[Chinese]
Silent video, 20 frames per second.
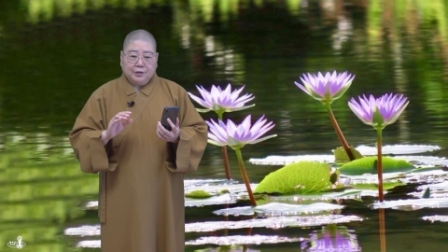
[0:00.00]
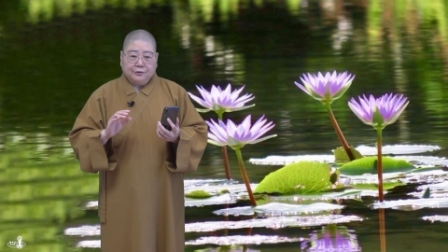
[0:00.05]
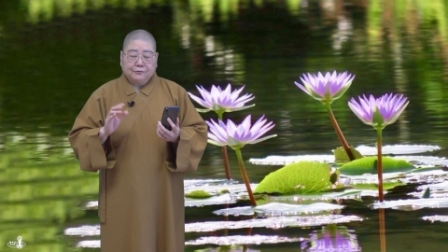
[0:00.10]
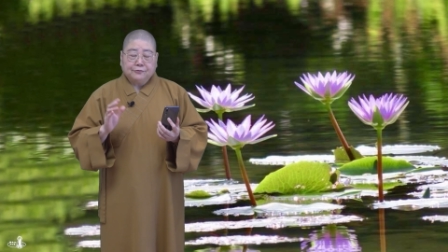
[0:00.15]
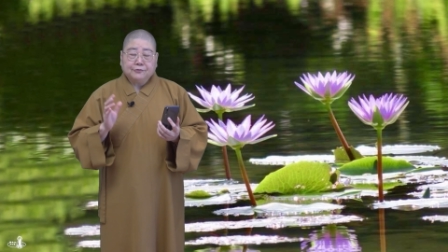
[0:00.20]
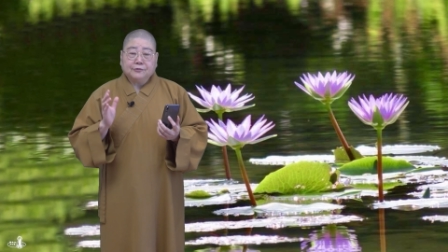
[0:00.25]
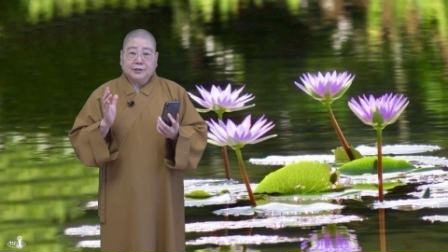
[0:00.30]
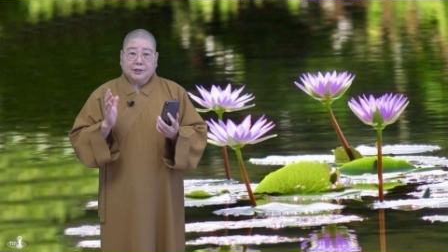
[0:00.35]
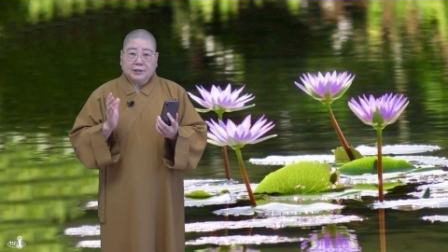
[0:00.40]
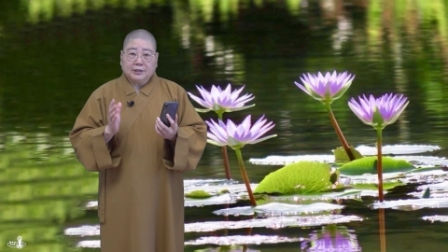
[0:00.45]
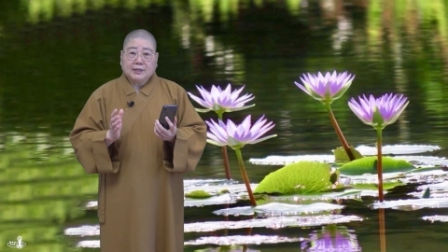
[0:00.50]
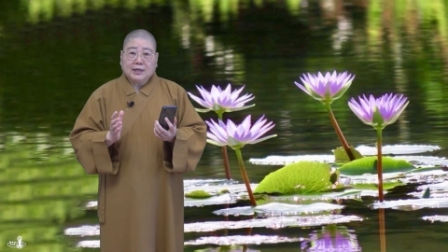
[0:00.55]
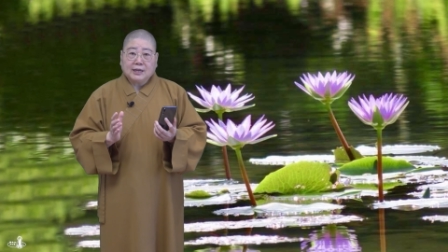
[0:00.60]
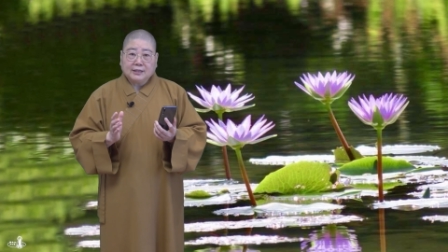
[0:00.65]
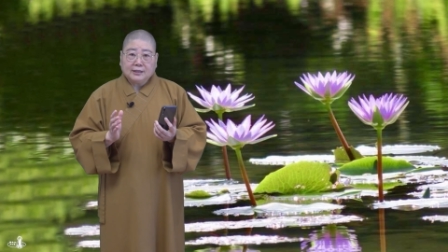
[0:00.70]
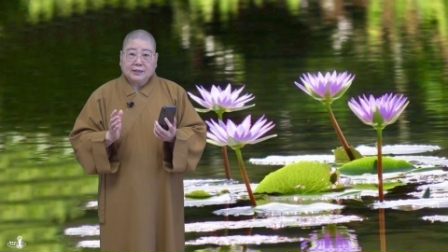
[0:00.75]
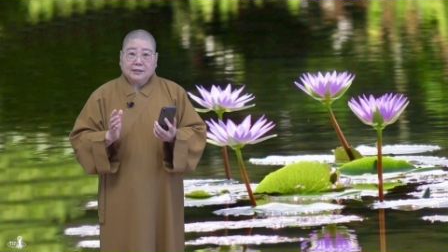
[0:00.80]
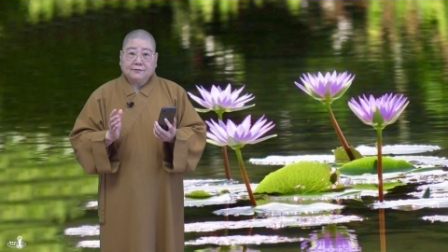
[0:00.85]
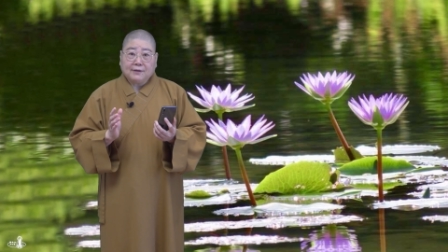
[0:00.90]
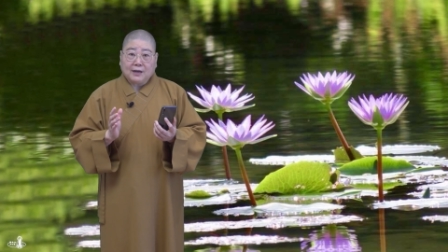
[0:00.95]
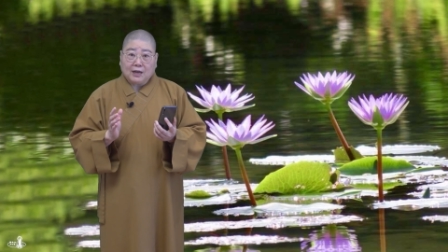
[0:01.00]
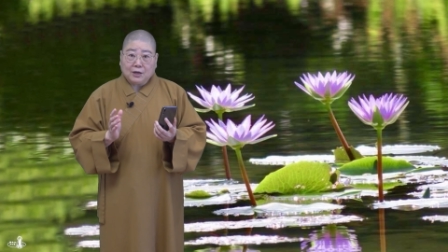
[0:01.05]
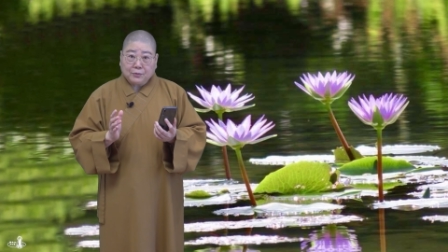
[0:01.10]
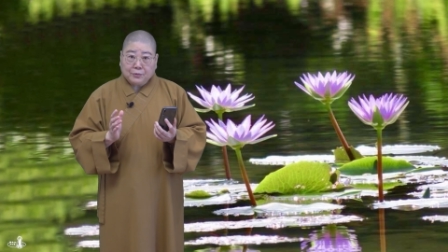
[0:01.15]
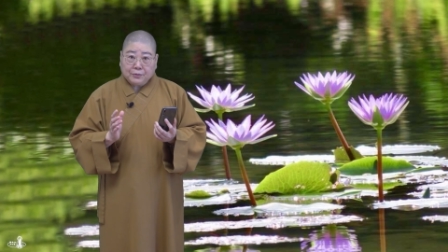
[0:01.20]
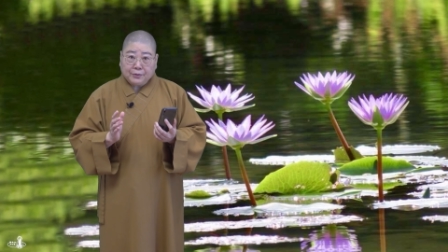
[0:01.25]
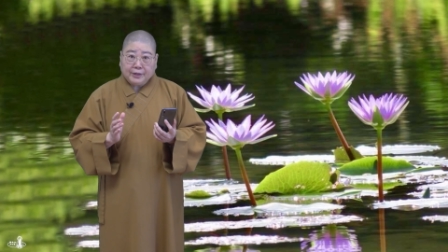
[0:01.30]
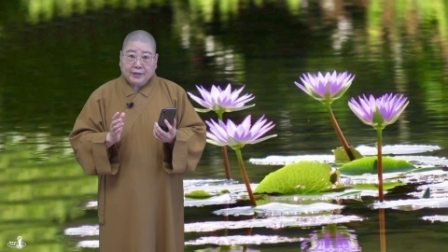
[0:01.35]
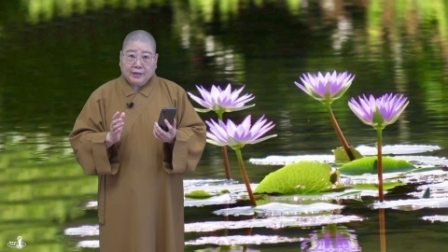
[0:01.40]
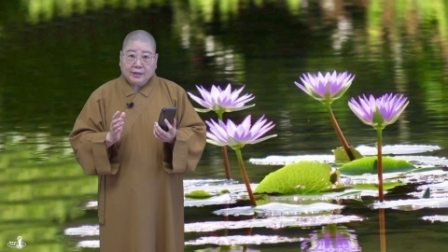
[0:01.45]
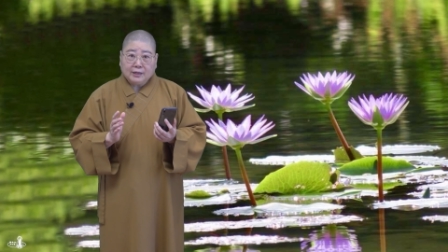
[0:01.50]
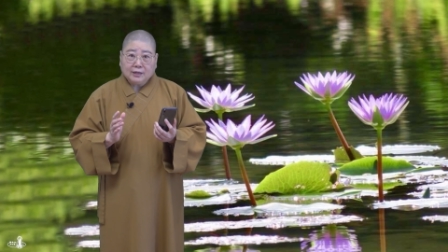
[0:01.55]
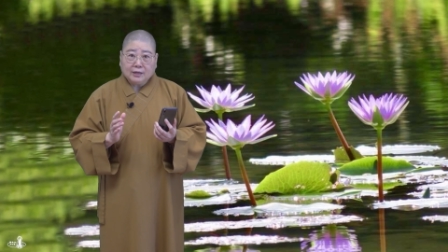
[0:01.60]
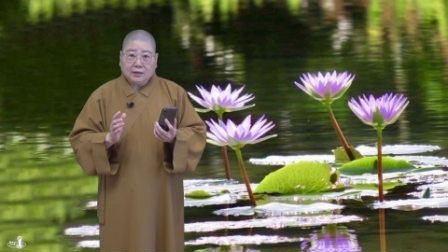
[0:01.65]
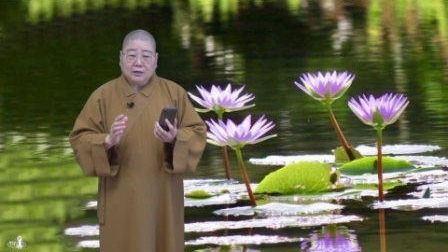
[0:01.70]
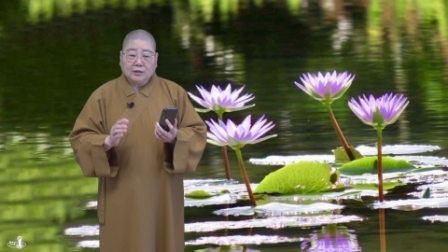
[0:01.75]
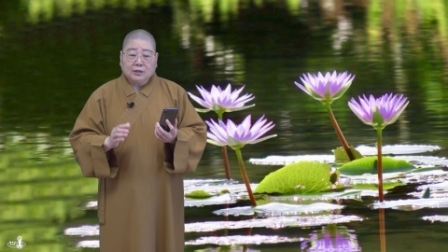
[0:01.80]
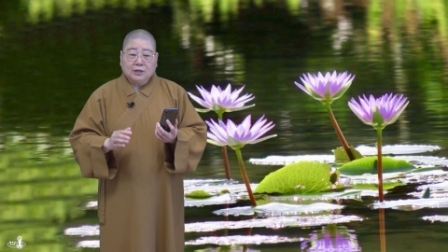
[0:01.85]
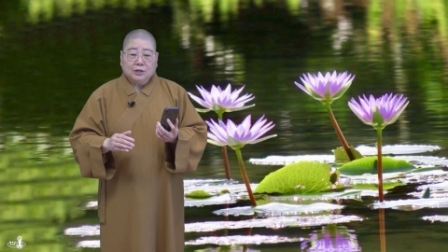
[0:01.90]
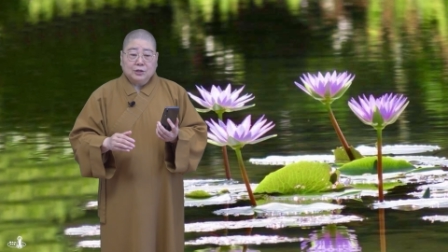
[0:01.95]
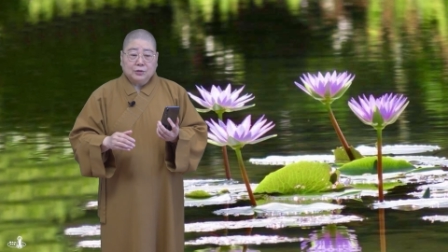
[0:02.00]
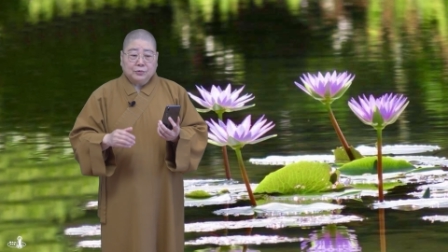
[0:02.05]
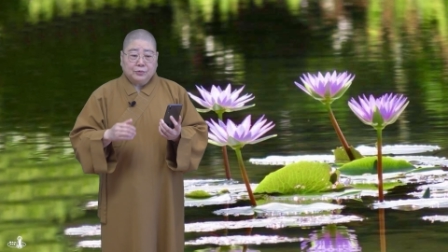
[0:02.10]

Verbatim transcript: 符合当地法规啊，